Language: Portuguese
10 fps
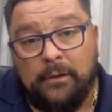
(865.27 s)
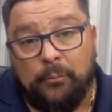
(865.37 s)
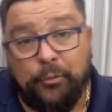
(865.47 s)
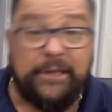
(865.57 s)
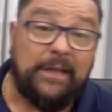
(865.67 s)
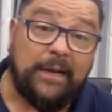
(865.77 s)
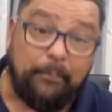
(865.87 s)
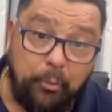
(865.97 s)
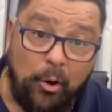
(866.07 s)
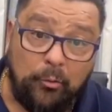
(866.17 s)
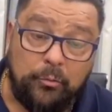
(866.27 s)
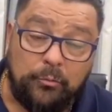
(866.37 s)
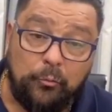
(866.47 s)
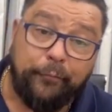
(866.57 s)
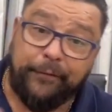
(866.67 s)
Porque daqui a pouco
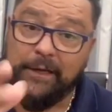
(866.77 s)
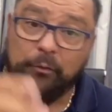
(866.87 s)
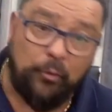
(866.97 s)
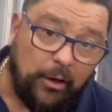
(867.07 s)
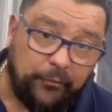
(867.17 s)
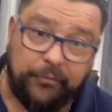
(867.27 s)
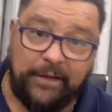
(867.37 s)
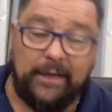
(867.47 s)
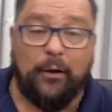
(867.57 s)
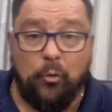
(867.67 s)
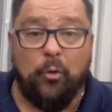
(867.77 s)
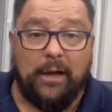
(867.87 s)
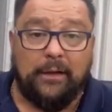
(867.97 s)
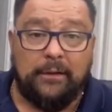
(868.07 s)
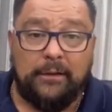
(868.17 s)
um filho nosso sai na
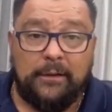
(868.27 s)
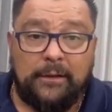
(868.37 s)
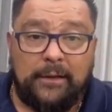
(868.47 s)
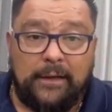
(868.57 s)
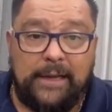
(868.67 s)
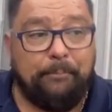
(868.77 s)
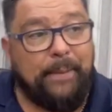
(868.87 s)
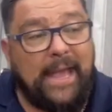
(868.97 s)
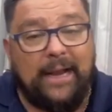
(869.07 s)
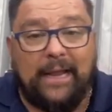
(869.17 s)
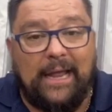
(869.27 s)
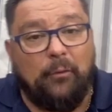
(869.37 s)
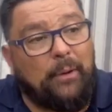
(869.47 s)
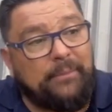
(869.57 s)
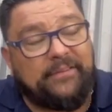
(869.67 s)
rua e pega lá
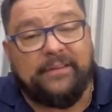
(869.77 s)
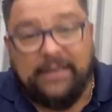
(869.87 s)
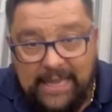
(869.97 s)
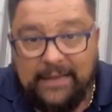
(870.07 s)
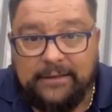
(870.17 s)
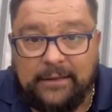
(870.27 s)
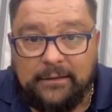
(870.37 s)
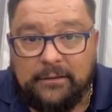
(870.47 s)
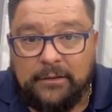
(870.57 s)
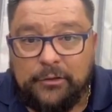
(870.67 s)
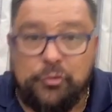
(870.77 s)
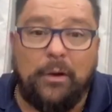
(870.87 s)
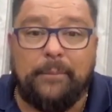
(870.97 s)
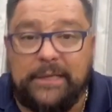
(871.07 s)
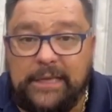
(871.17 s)
uma bicicleta de um
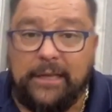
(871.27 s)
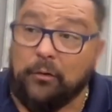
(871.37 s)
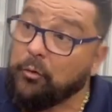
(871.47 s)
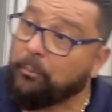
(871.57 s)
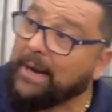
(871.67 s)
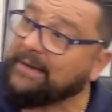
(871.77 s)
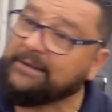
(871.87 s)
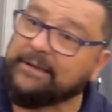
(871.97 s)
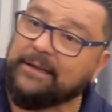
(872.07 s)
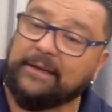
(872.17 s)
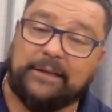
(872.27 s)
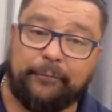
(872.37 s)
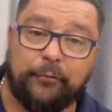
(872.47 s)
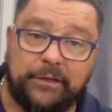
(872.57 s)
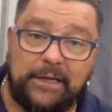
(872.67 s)
amiguinho e o pai entende que ele está
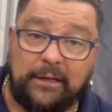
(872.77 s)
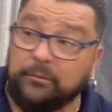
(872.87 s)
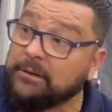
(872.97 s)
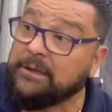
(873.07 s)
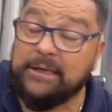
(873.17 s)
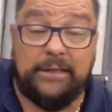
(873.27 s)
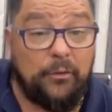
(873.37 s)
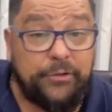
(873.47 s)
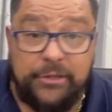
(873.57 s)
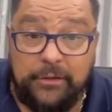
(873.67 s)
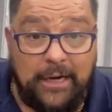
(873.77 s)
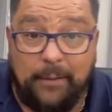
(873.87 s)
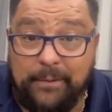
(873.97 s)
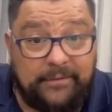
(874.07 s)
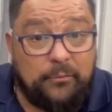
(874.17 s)
furtando e dá um tiro na
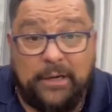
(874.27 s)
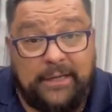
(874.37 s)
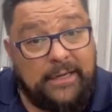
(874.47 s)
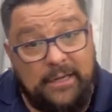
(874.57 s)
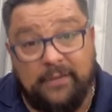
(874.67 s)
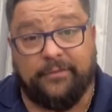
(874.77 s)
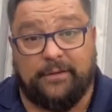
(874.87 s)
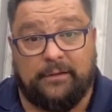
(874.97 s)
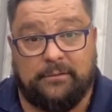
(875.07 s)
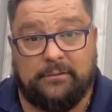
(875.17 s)
cabeça de uma criança.